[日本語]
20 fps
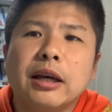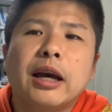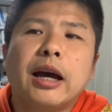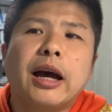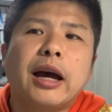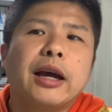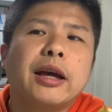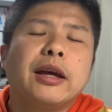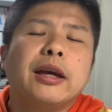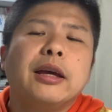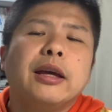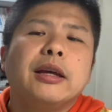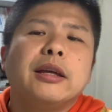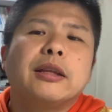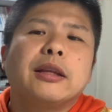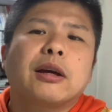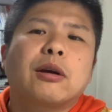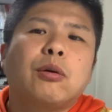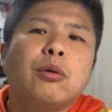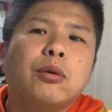はい。
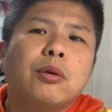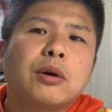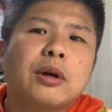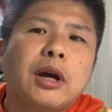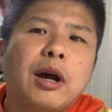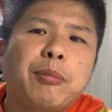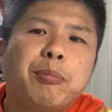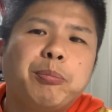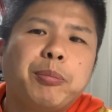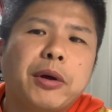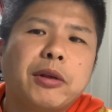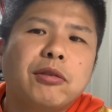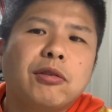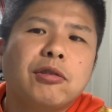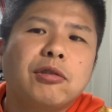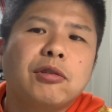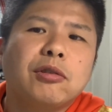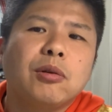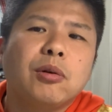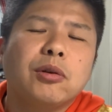で、このかっぱ寿
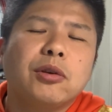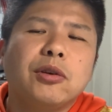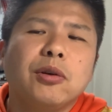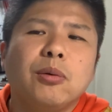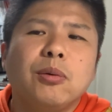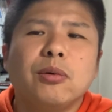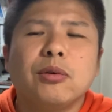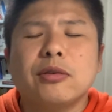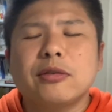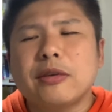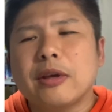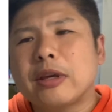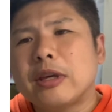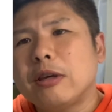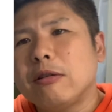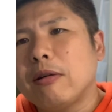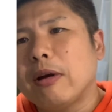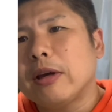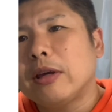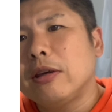司の業
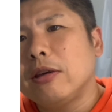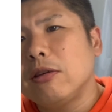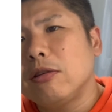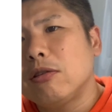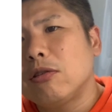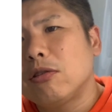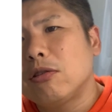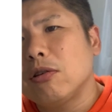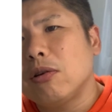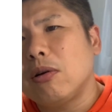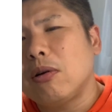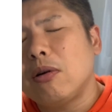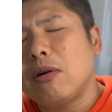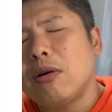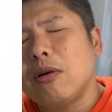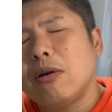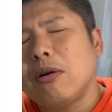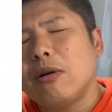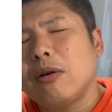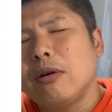績は非
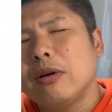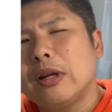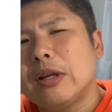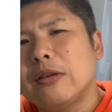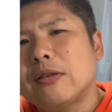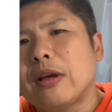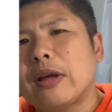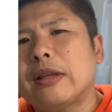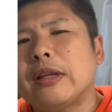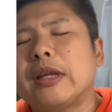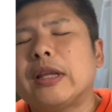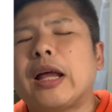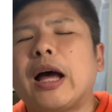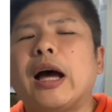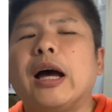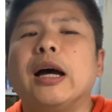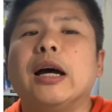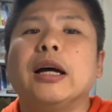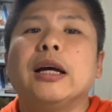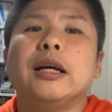常に残念
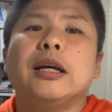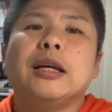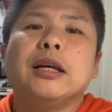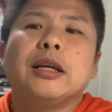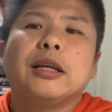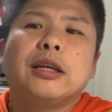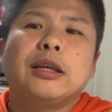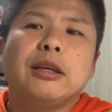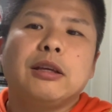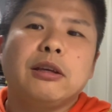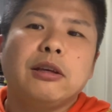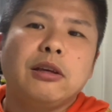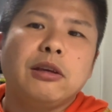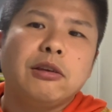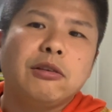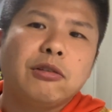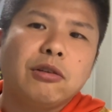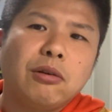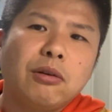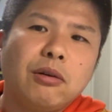だ。
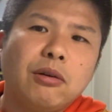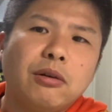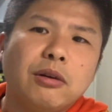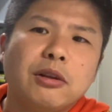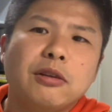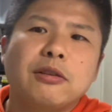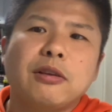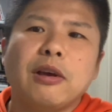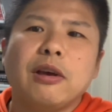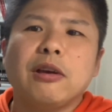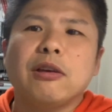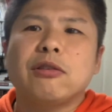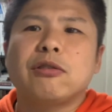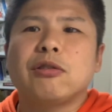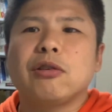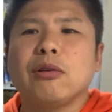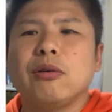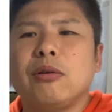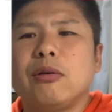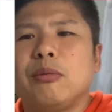非常に成
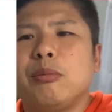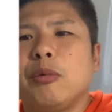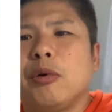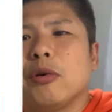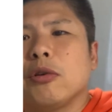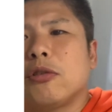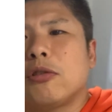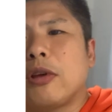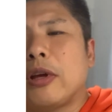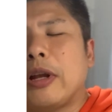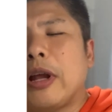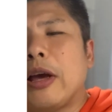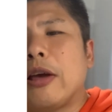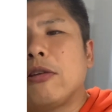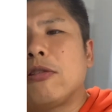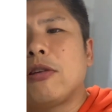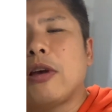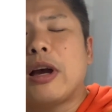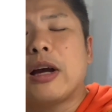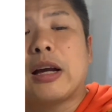長もしてな
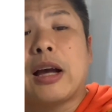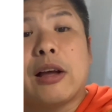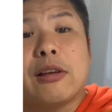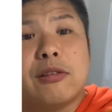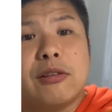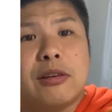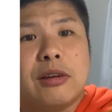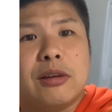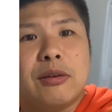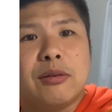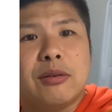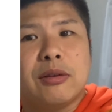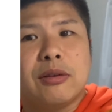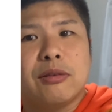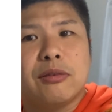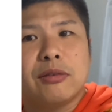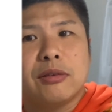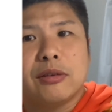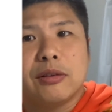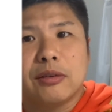いし、赤
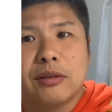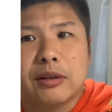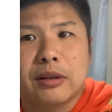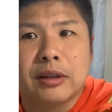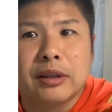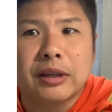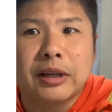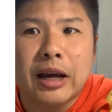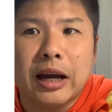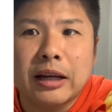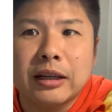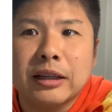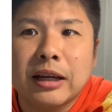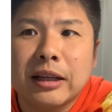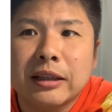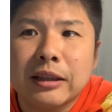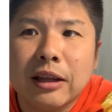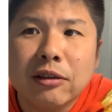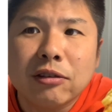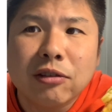字
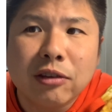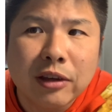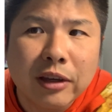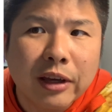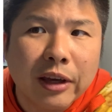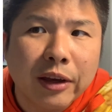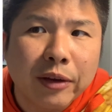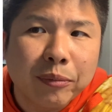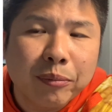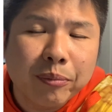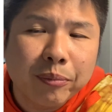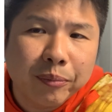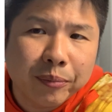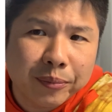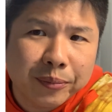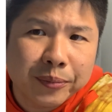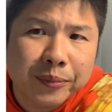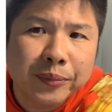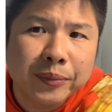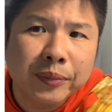ガンガンだし、う
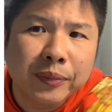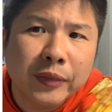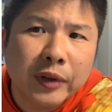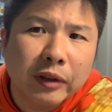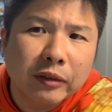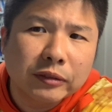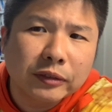ん。